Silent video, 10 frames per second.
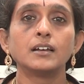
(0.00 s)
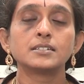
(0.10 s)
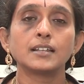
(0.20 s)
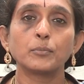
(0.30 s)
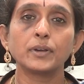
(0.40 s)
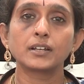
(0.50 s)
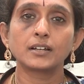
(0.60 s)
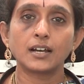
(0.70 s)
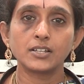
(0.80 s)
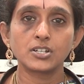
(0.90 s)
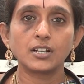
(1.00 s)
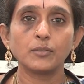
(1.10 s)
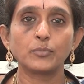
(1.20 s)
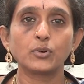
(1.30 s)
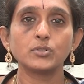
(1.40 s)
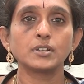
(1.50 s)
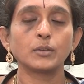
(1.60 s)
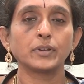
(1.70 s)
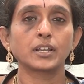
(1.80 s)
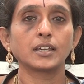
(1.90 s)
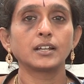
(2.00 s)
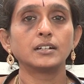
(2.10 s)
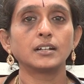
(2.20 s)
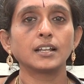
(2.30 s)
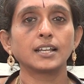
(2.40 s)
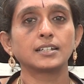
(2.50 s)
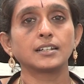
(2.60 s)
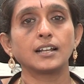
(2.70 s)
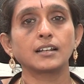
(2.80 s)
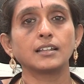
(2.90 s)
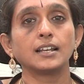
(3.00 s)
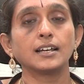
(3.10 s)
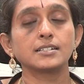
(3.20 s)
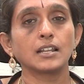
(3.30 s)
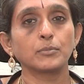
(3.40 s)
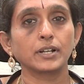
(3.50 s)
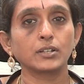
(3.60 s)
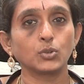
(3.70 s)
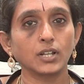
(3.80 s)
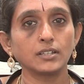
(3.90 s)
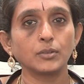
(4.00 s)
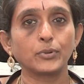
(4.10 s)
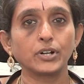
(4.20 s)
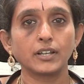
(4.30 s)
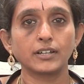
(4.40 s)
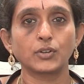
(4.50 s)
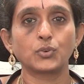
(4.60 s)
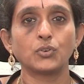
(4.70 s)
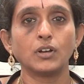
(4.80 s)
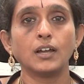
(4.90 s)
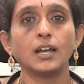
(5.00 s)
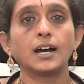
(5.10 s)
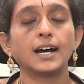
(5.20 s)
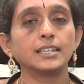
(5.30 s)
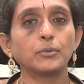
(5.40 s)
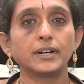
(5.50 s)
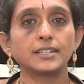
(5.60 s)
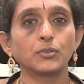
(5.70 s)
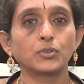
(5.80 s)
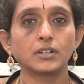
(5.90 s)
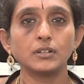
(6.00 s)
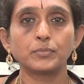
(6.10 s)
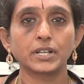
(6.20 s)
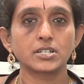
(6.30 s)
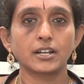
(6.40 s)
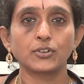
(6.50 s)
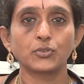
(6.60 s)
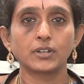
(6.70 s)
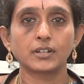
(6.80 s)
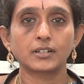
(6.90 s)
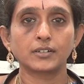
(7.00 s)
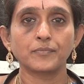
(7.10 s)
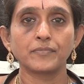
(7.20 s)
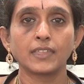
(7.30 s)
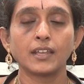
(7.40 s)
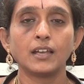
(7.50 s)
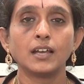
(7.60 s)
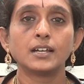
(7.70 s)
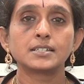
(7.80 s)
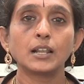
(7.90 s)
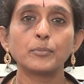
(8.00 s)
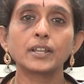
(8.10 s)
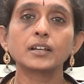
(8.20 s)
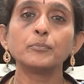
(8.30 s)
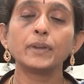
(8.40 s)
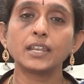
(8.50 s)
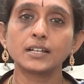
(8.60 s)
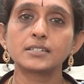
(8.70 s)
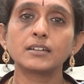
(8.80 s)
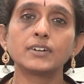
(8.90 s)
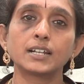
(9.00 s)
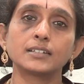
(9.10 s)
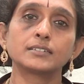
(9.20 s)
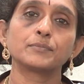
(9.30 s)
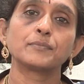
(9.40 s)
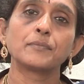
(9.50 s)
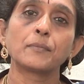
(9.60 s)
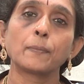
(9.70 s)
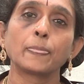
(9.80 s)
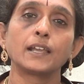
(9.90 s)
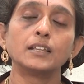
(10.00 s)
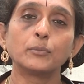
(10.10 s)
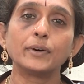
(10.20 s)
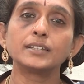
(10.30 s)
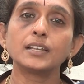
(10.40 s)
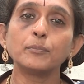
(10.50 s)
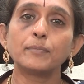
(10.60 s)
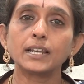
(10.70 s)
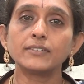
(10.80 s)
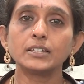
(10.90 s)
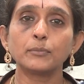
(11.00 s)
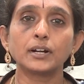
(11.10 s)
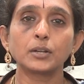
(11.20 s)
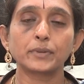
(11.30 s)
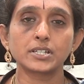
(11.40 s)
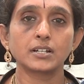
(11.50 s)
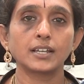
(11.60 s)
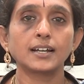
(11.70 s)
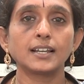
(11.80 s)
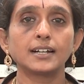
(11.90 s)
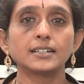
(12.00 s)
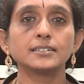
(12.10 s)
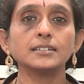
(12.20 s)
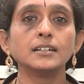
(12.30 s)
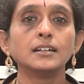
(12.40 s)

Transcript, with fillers: சில பேருக்கு அஞ்சு நாள் போகும் சில பேருக்கு ஏழு நாள் எட்டு நாள் இல்லை சில பேருக்கு தொடர்ந்து போயிட்டே இருக்கும் அந்த மாதிரி ஒரு பிரச்சனையும் இருக்குது சில பேருக்கு பீரியட்ஸே வராது இந்த மாதிரி பலவிதமான பிரச்சனைகளானது